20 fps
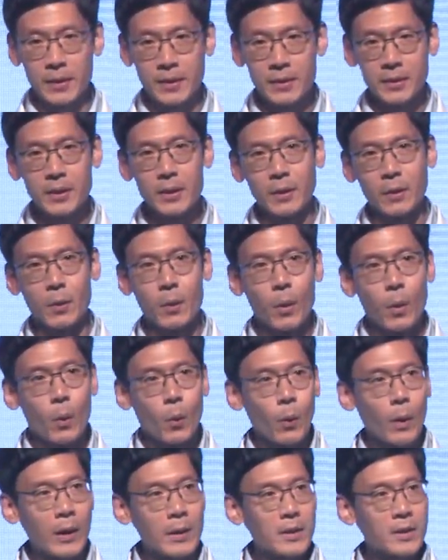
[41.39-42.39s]
즉
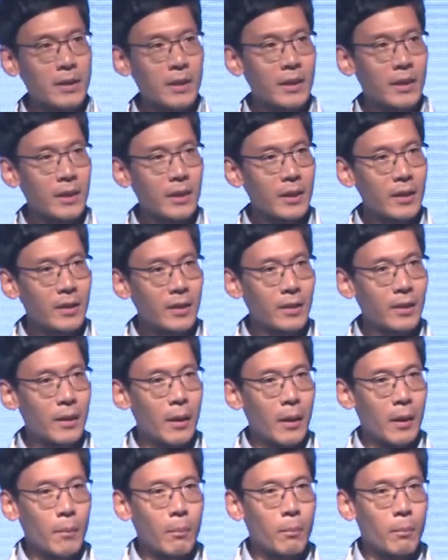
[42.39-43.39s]
환자가
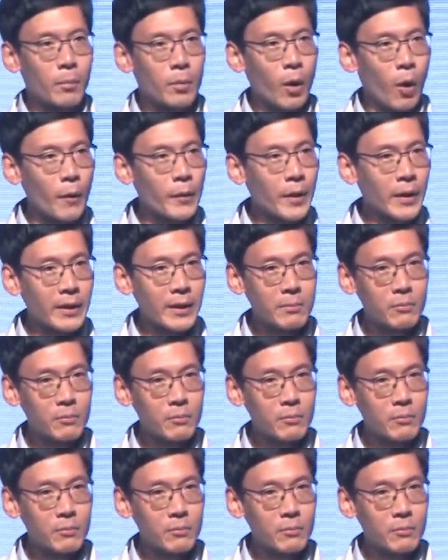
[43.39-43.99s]
건강에